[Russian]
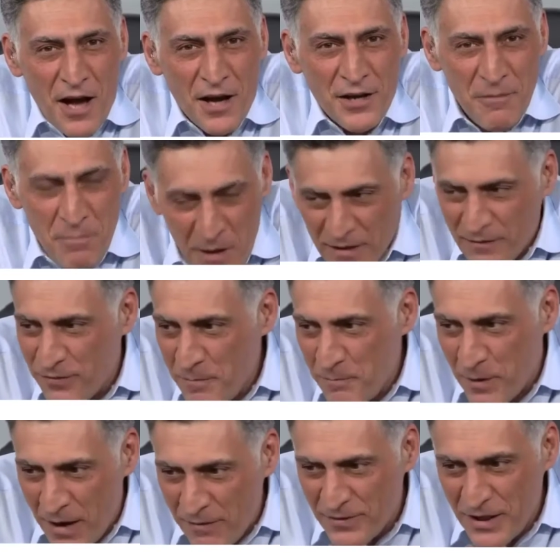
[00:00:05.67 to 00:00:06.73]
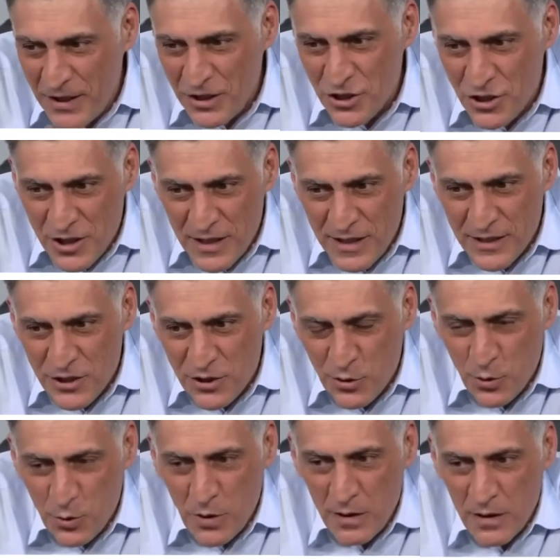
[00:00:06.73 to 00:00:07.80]
Ребят, вы правда решили,
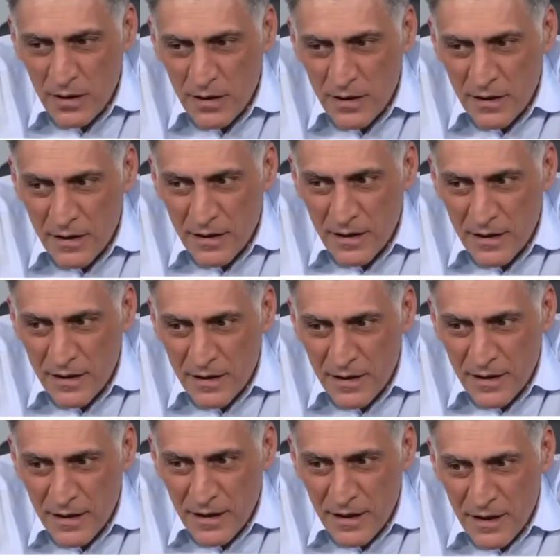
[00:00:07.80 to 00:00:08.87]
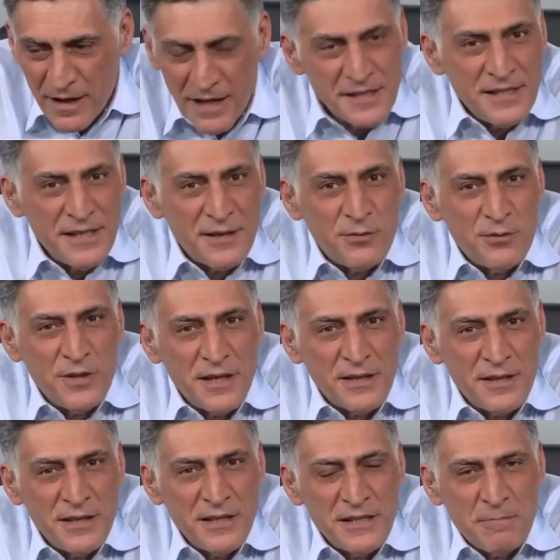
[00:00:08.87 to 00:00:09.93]
что Россия
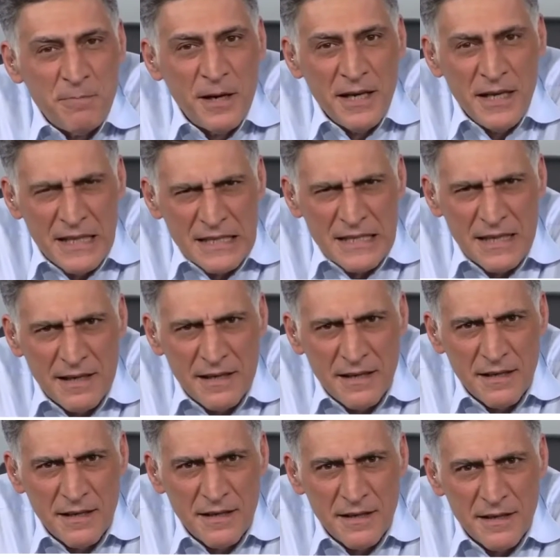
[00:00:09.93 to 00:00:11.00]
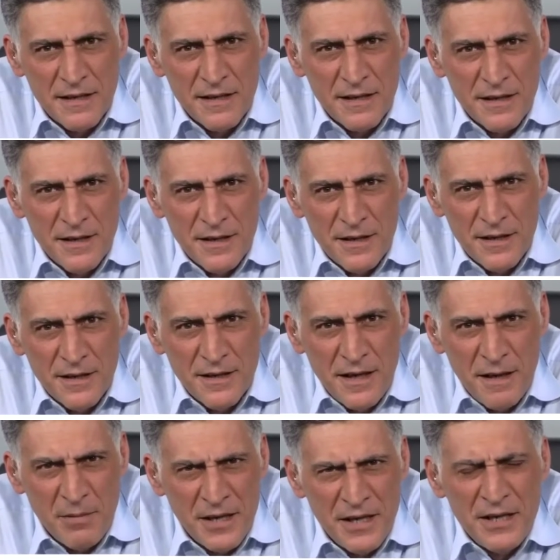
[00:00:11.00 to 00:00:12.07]
куда-то испарится?
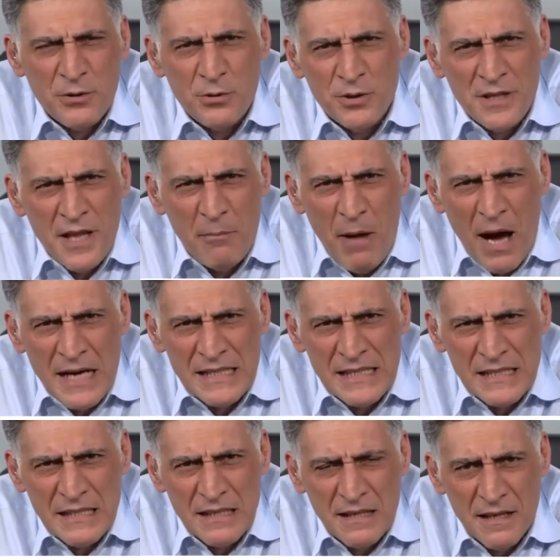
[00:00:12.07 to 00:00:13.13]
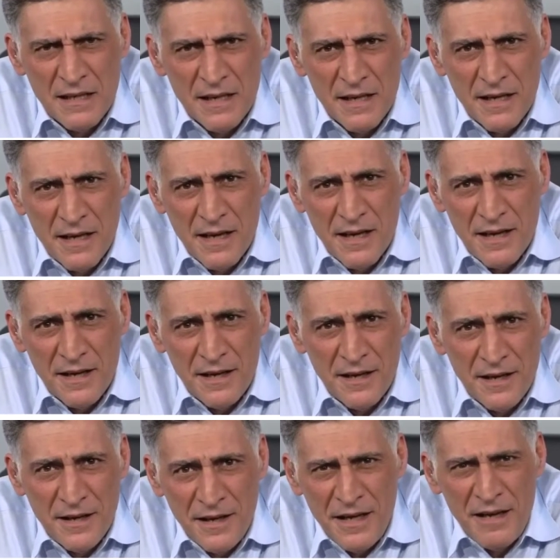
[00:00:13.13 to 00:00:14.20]
Эмигрирует на Марс?
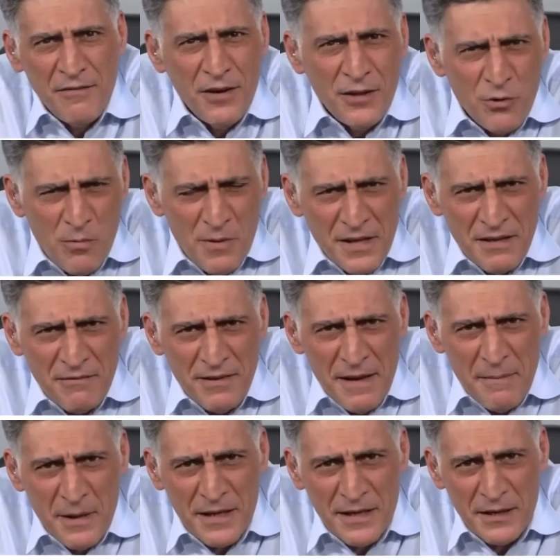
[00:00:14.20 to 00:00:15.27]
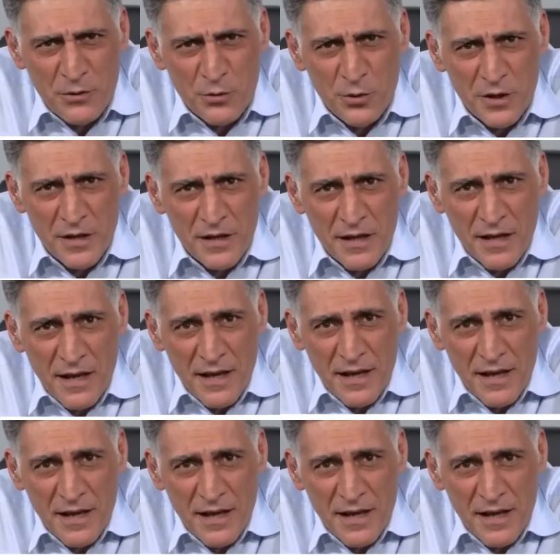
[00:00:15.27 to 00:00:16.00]
Или вы думаете, вы эмигрируете?